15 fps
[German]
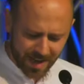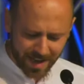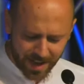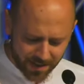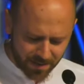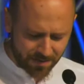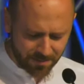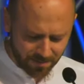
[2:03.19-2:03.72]

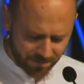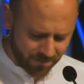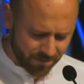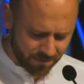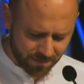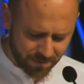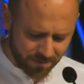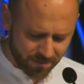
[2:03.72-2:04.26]
heran
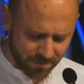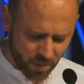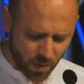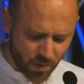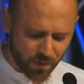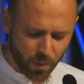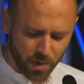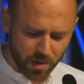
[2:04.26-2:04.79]

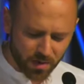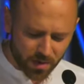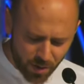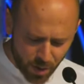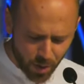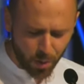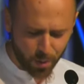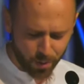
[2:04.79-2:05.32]
und wurdest
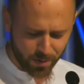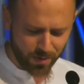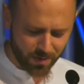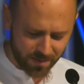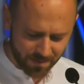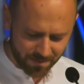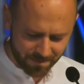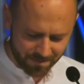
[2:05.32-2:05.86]
groß
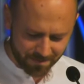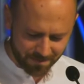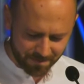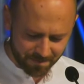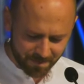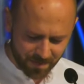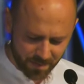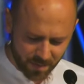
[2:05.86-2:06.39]

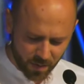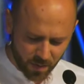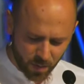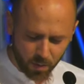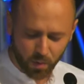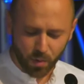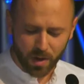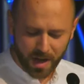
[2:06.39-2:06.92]

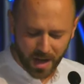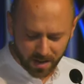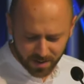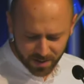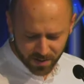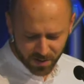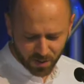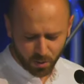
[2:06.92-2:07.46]
und du
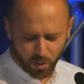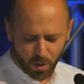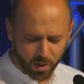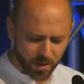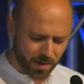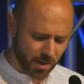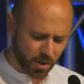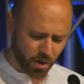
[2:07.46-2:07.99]
gelangtest zu
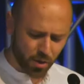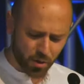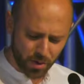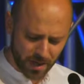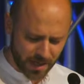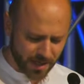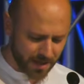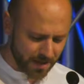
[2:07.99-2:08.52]
höchster
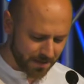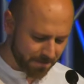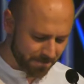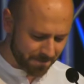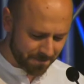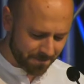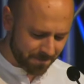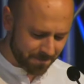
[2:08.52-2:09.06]
Schönheit.
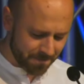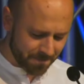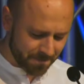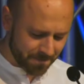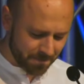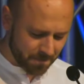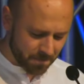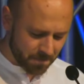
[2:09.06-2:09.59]

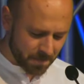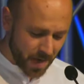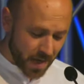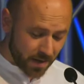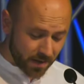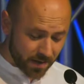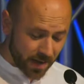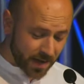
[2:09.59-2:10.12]

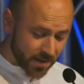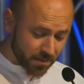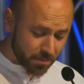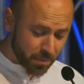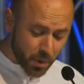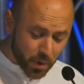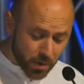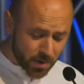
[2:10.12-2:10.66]
Deine
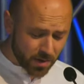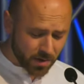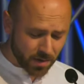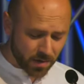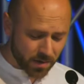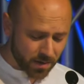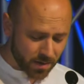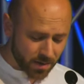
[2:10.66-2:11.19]

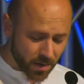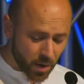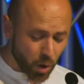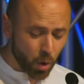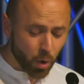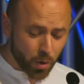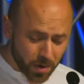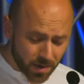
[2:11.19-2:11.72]
Brüste
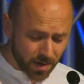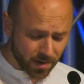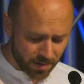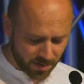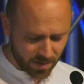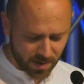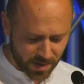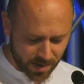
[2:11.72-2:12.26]

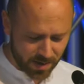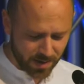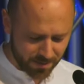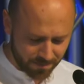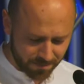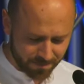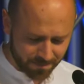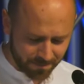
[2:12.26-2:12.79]
rundeten sich
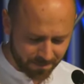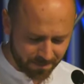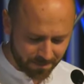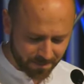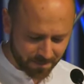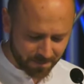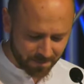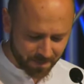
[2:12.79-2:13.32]

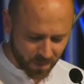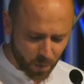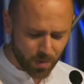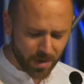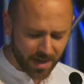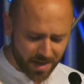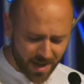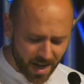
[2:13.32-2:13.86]

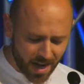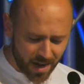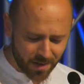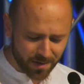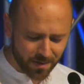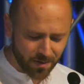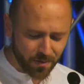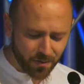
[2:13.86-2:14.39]
und dein
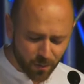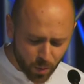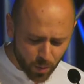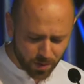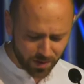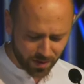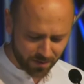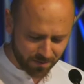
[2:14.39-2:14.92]
Haar
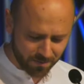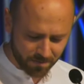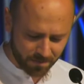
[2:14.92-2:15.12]
wuchs.